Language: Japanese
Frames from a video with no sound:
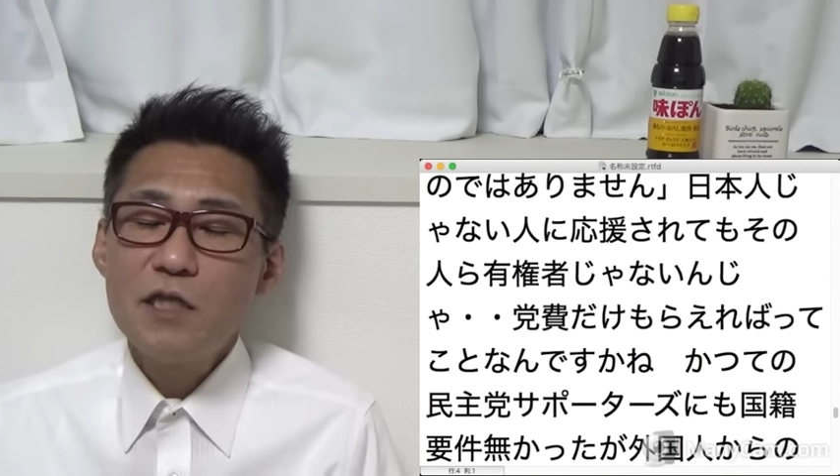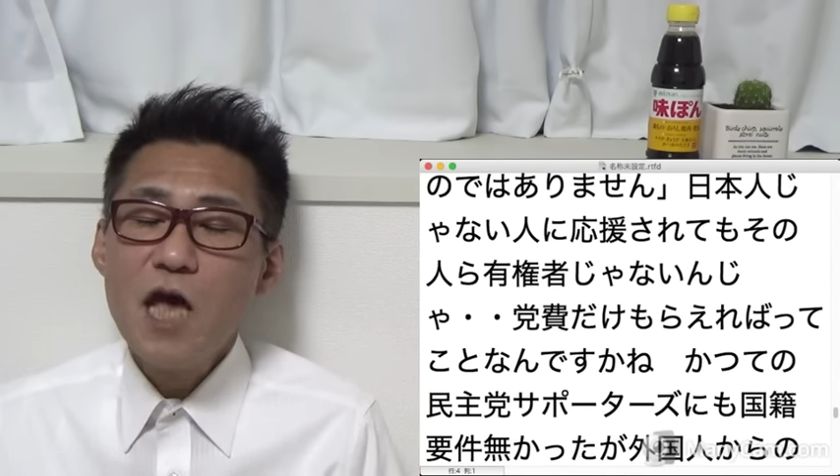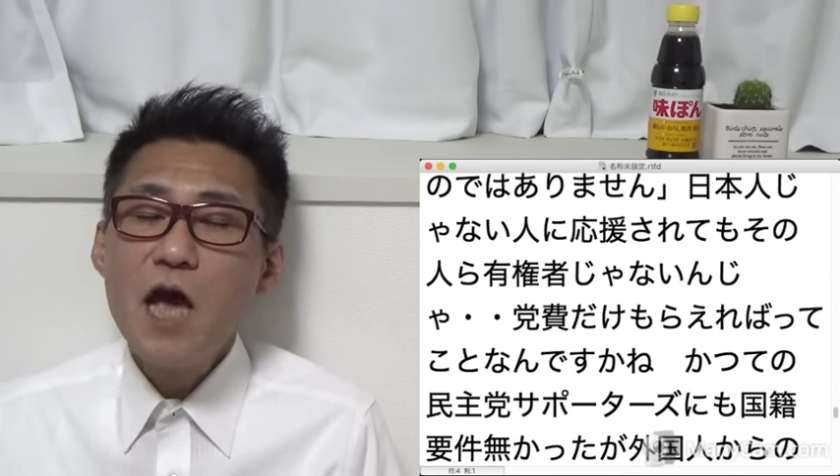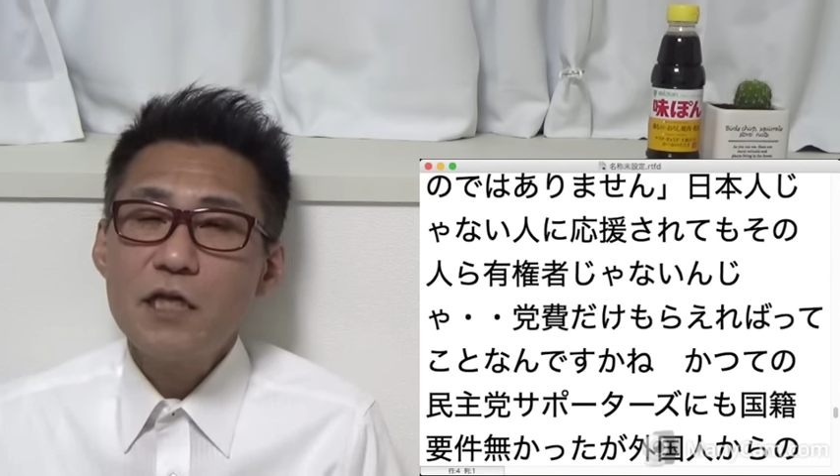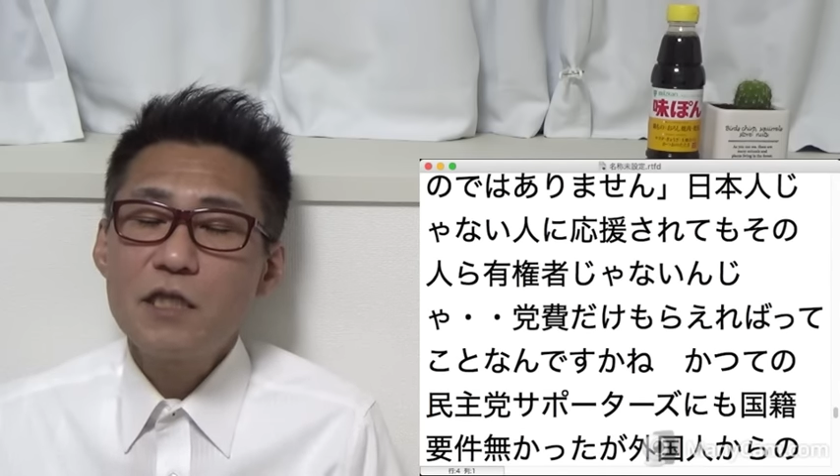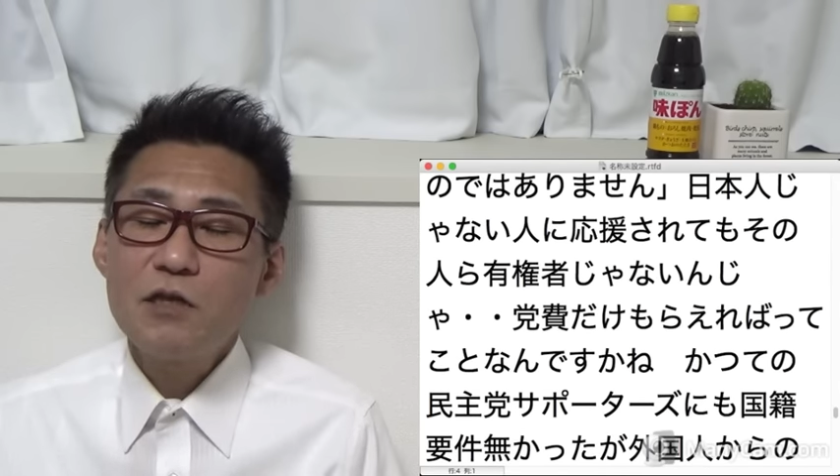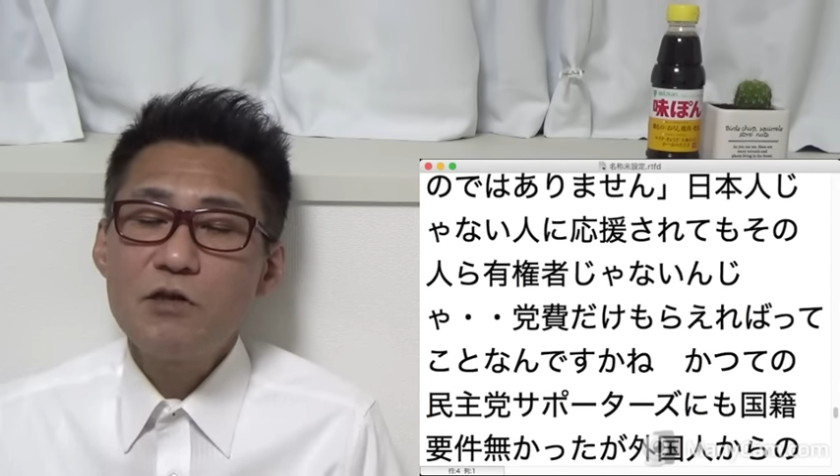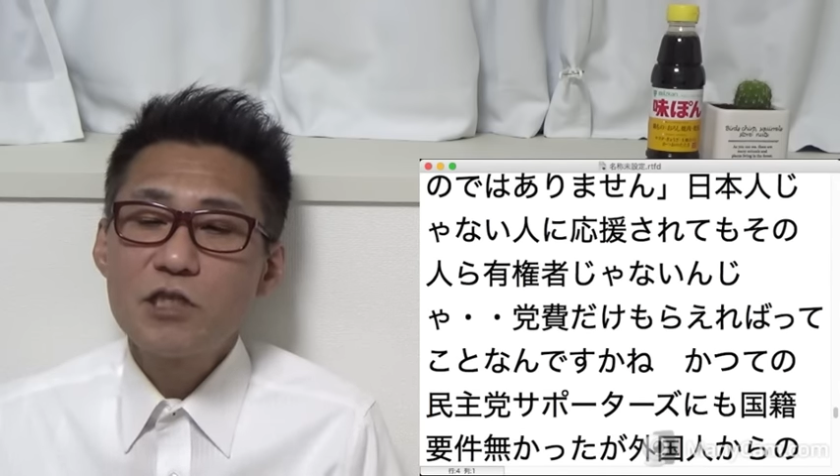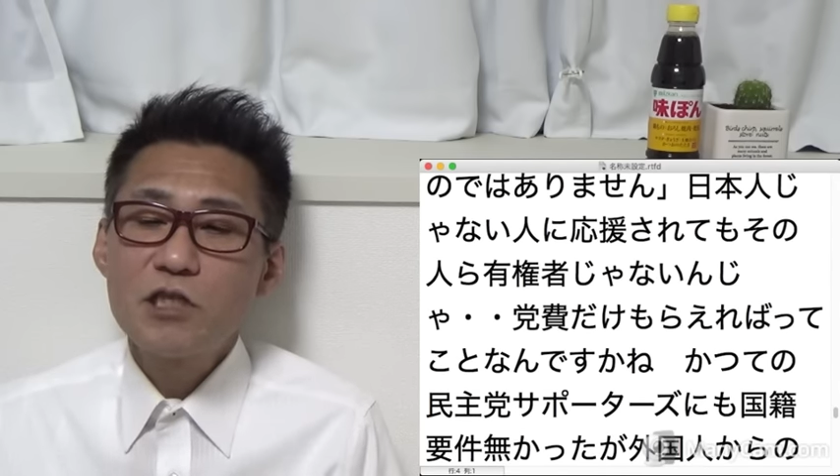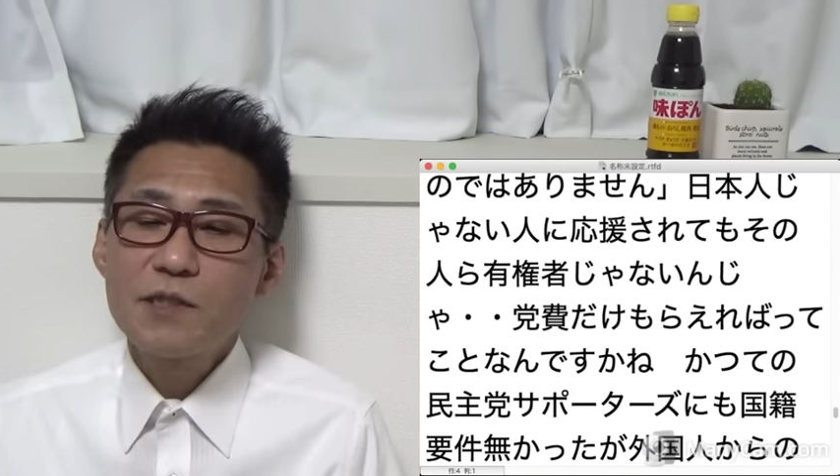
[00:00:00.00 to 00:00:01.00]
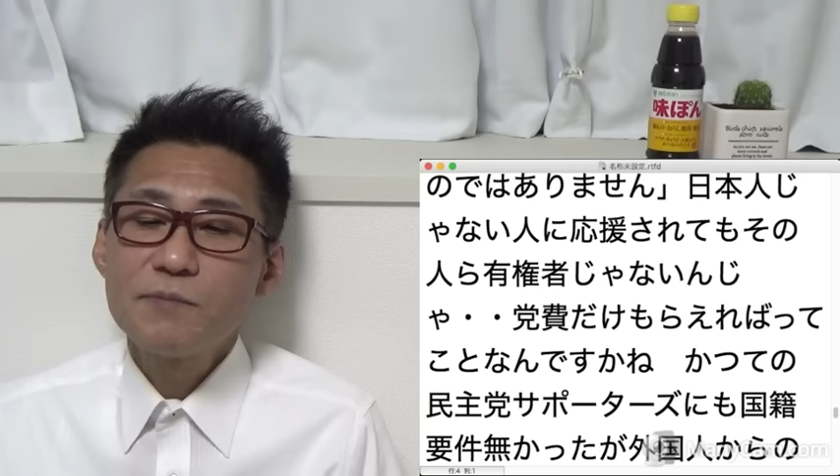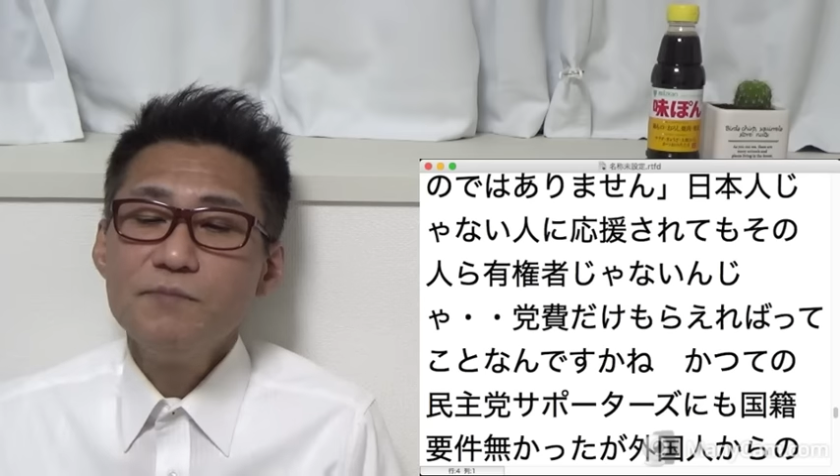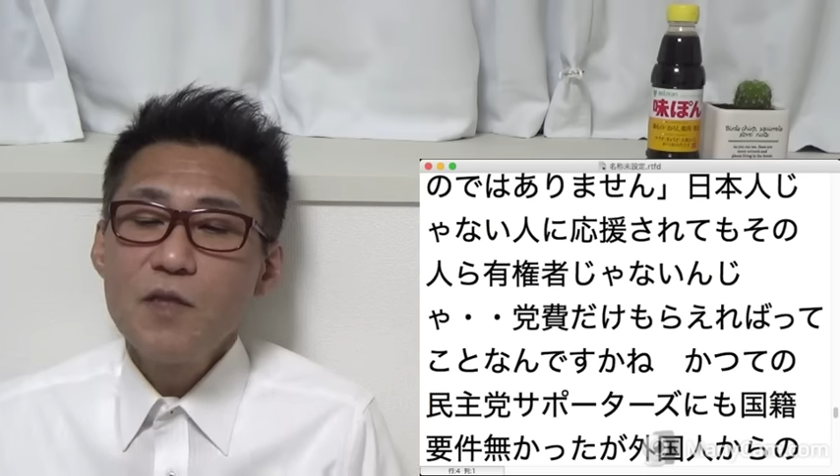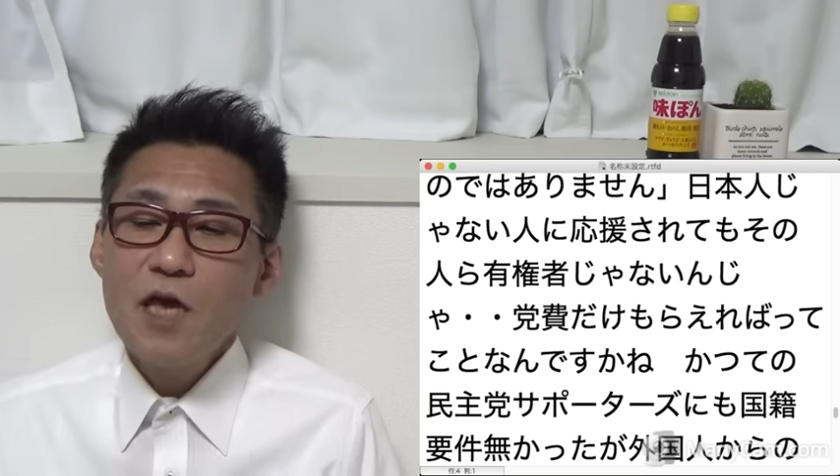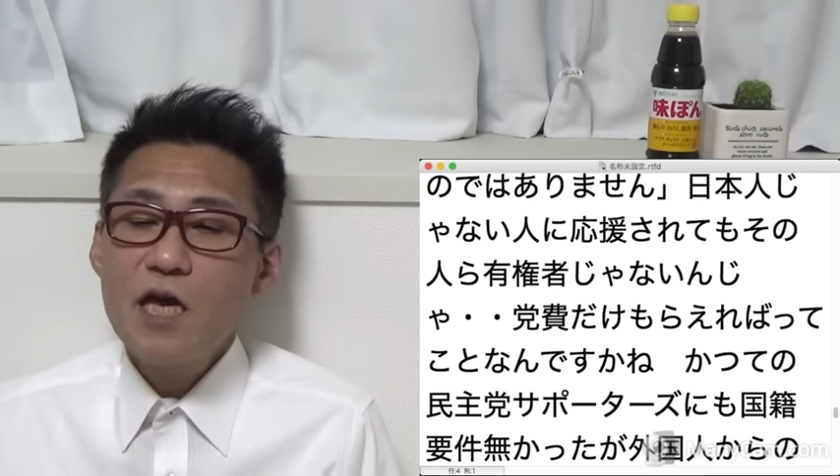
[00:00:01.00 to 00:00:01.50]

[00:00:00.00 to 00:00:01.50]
ないっていうのは知ってます。